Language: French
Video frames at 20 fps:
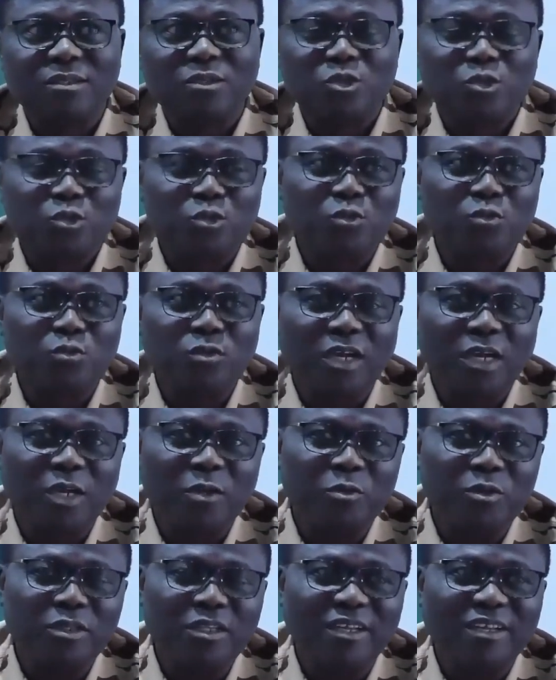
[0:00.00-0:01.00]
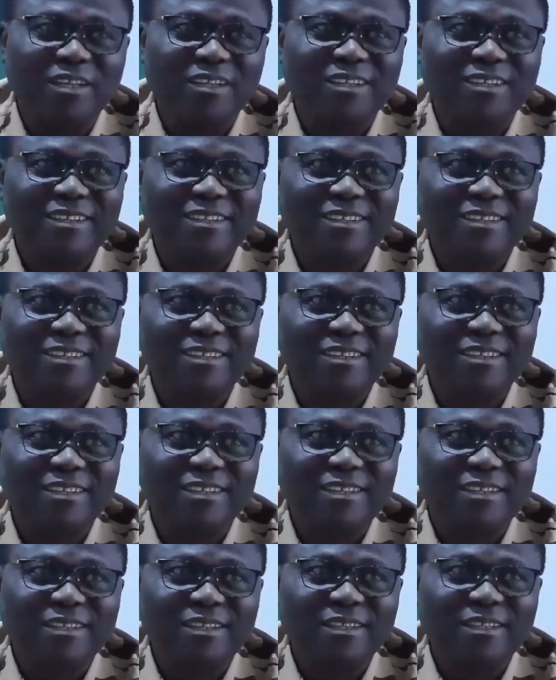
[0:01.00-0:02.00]
surtout à l'UIDA,
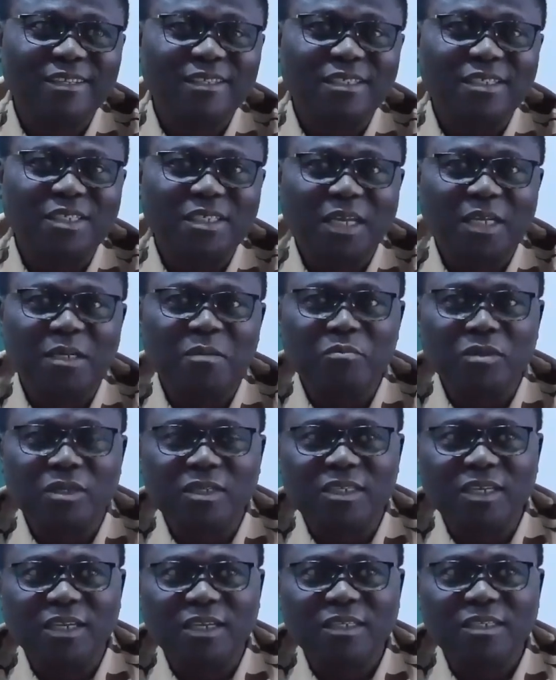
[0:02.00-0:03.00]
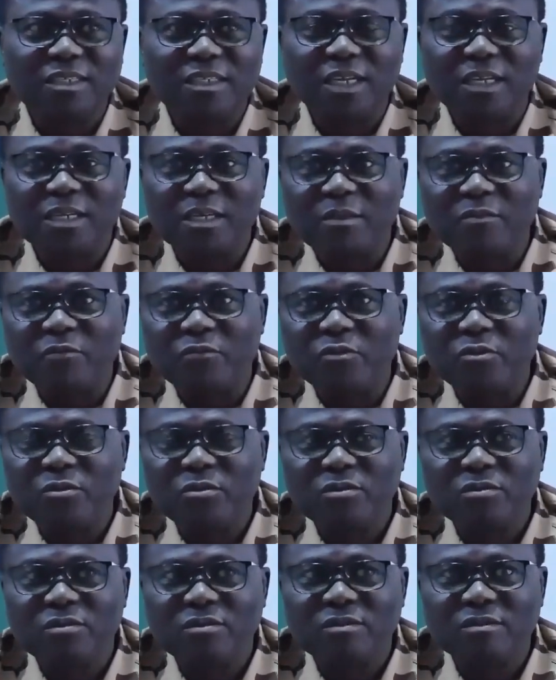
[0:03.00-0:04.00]
Tchad Média, Tchad
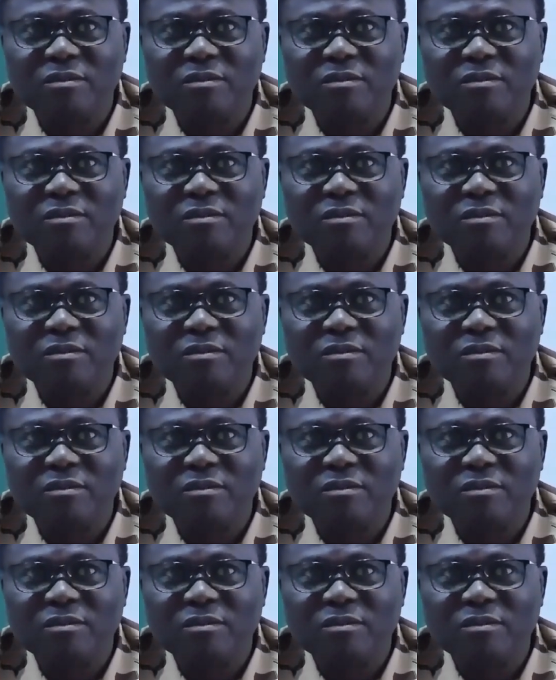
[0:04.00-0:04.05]
Info,